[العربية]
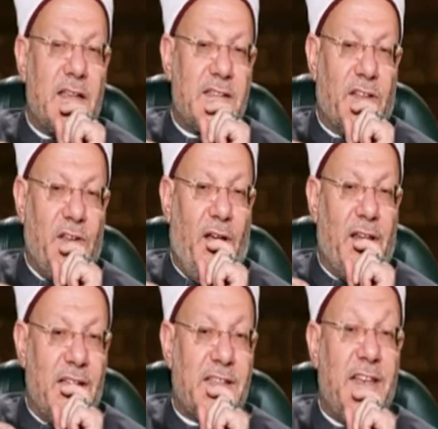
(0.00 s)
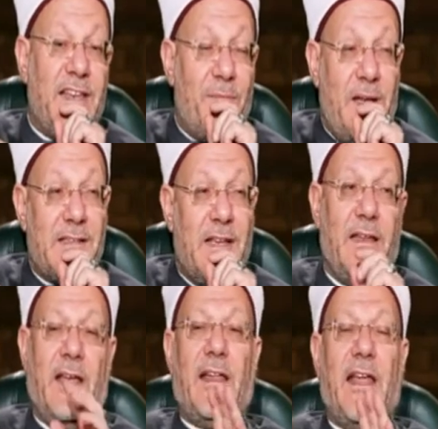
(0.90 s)
أستطيع أن أصل لماذا
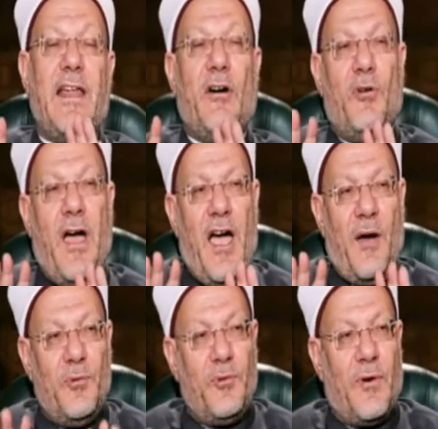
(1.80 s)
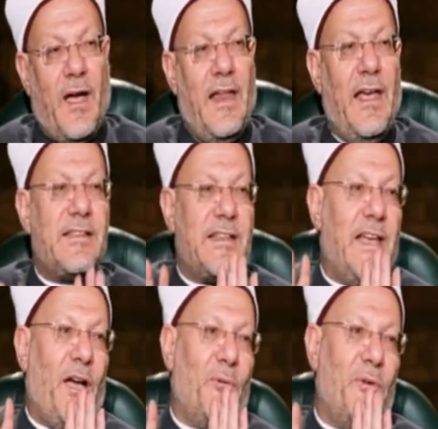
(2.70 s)
لكن أنا أعبدك على هذا
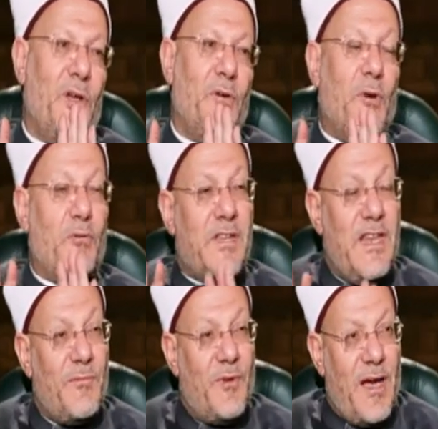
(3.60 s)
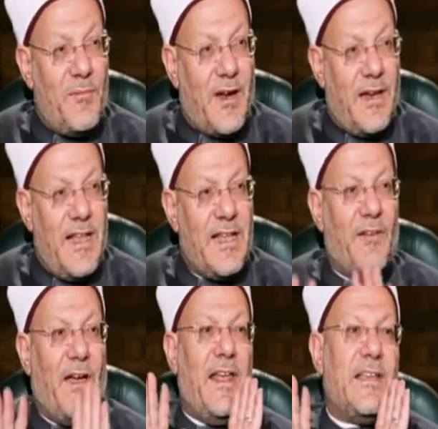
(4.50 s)
النحو وأسلم الأمر إليك
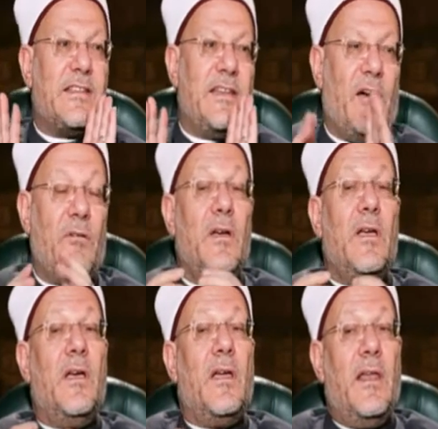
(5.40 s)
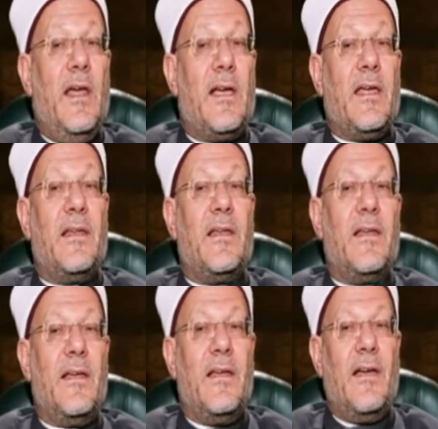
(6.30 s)
على هذا النحو لكن
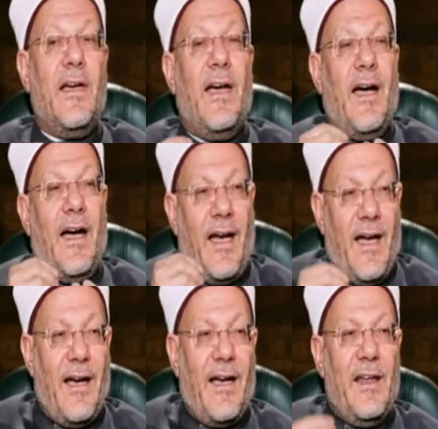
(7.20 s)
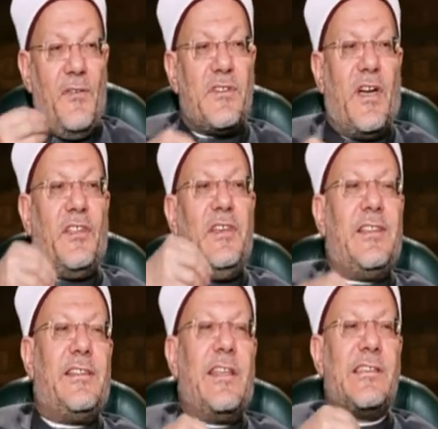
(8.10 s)
نفس قضية
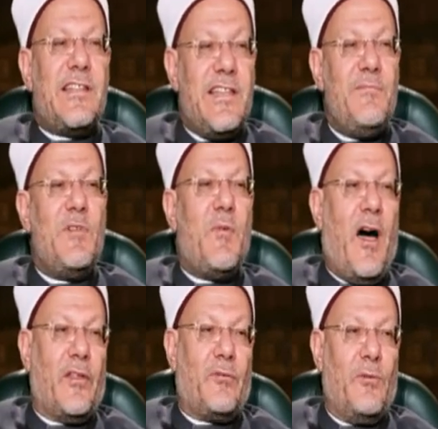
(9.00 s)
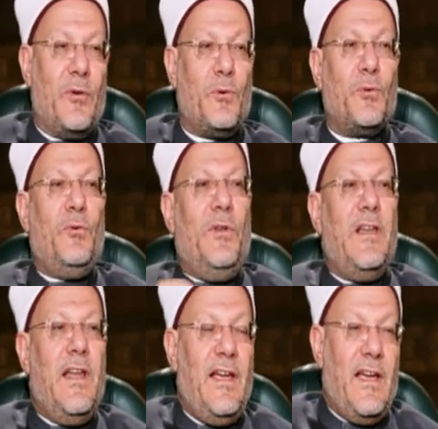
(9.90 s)
التسليم المحض والخضوع
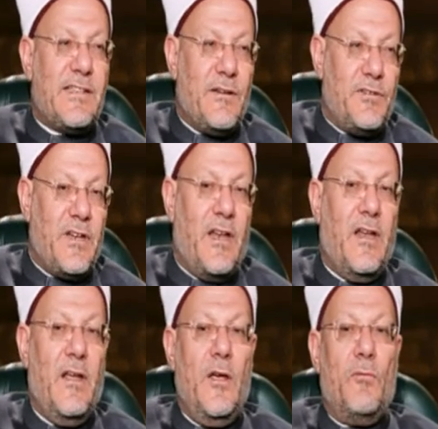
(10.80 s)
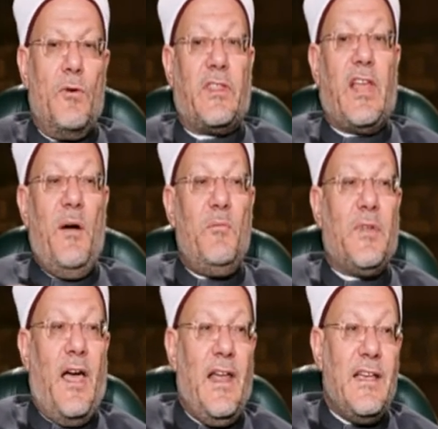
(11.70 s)
لله عز وجل والتعبد
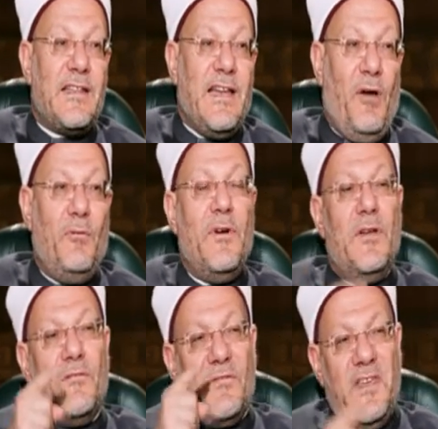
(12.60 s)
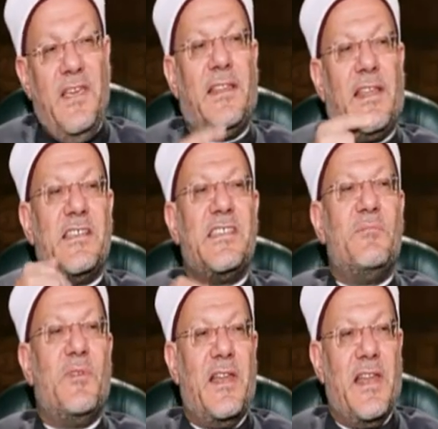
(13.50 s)
على هذا النحو فيه
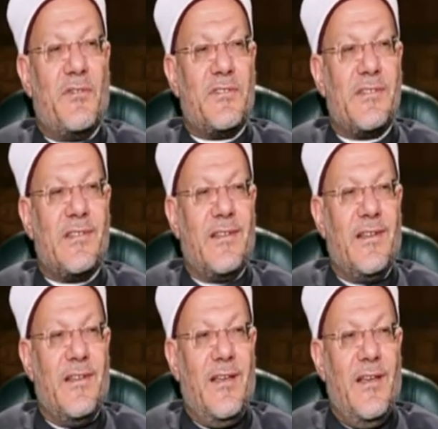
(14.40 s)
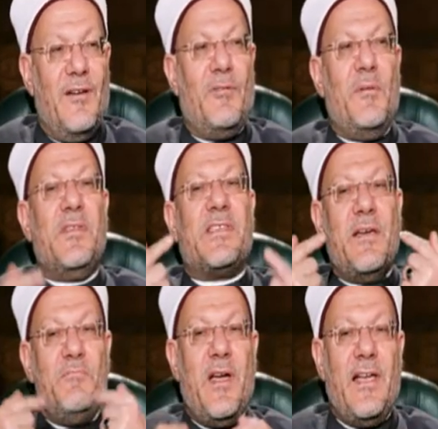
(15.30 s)
تهذيب للنفس جميل ومن
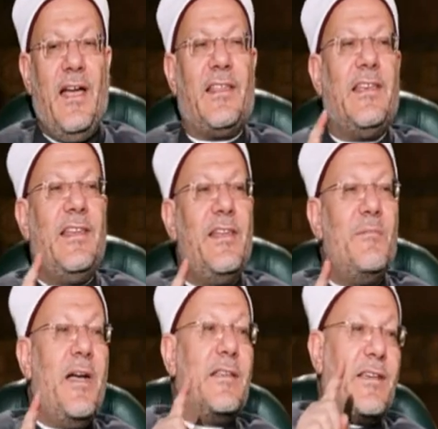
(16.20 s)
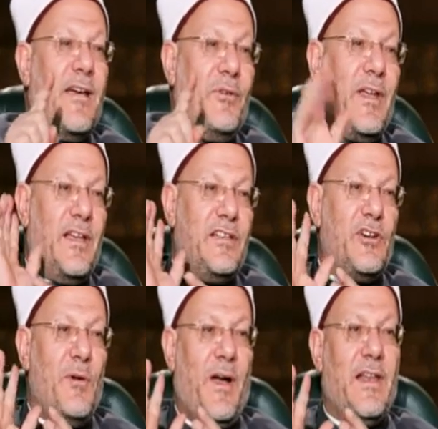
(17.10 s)
ثم يأتي لماذا هنا
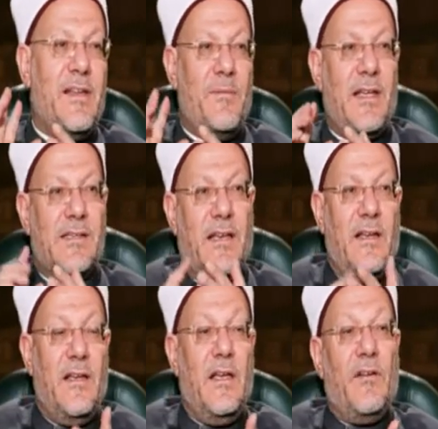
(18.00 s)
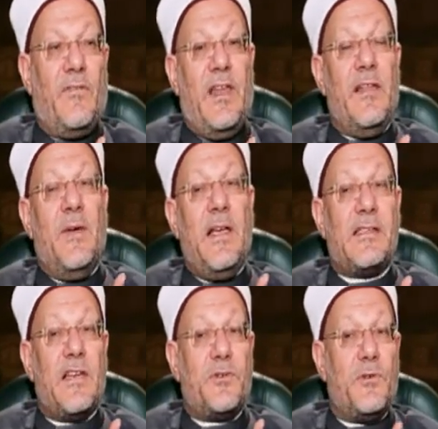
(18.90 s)
الجواب عن لماذا
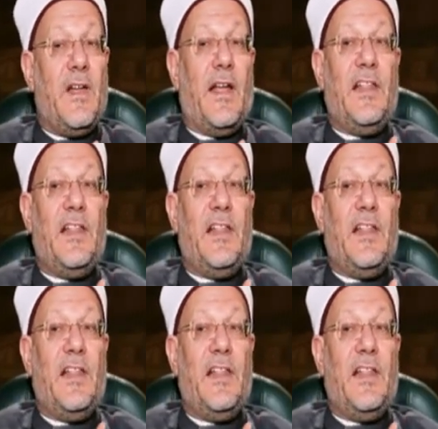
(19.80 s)
فلماذا شرعت